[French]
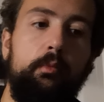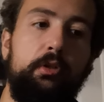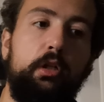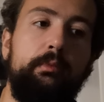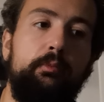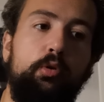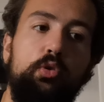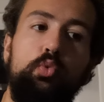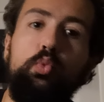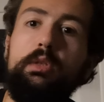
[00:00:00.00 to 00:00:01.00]
Mais quand même,
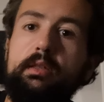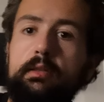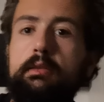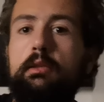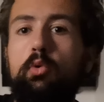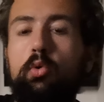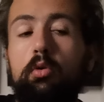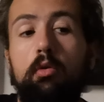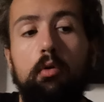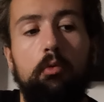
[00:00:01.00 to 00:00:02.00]
prendre 8 à
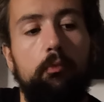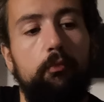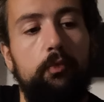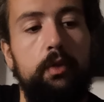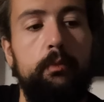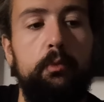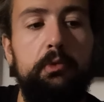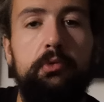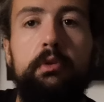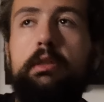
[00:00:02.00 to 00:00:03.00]
0, à un
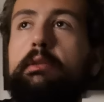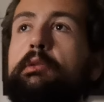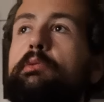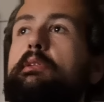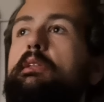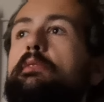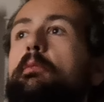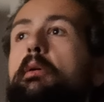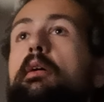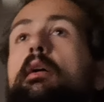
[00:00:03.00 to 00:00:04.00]
moment donné, il y a quelque chose qui
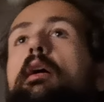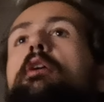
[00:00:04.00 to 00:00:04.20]
va pas.